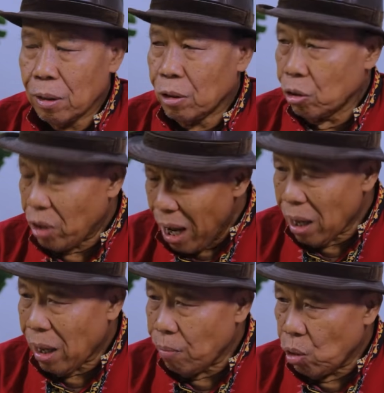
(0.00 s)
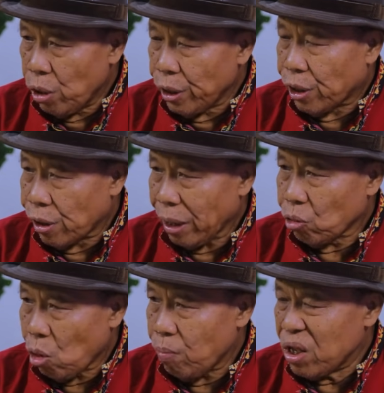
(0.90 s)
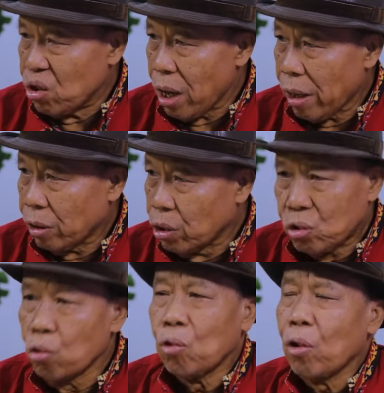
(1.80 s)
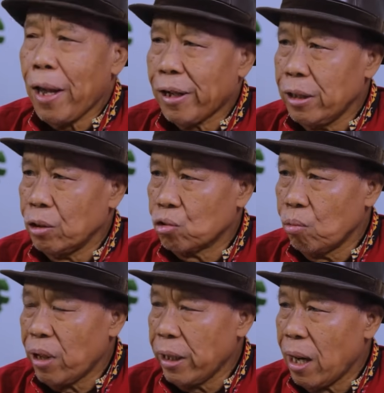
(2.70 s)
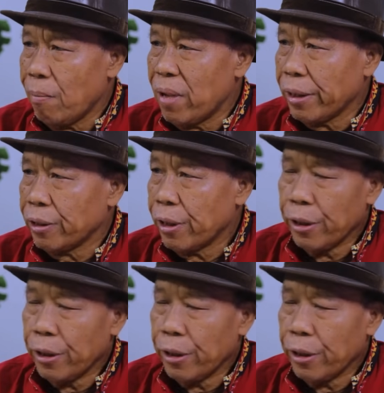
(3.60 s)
Ditangkap oleh direktur penjara disuruh lari supaya aman.